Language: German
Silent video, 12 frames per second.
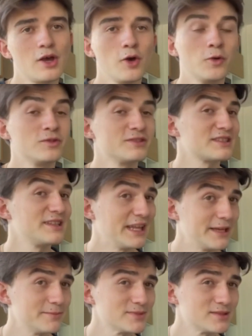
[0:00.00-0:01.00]
und unseren
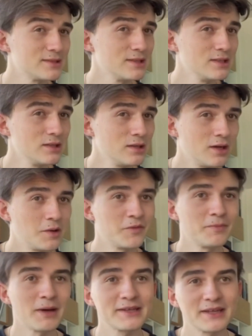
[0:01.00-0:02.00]
Lebensstil auf
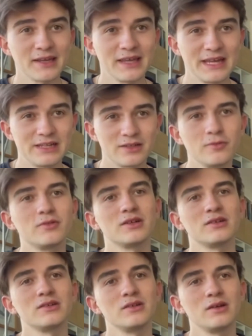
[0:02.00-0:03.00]
materiellen
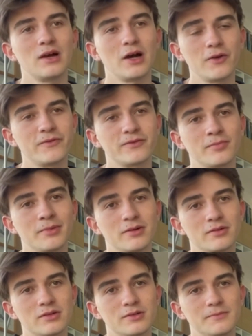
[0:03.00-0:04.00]
Gütern
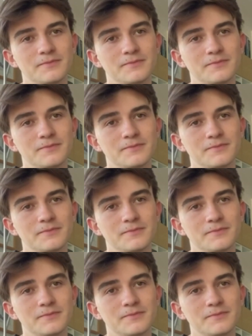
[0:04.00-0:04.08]
aufzubauen.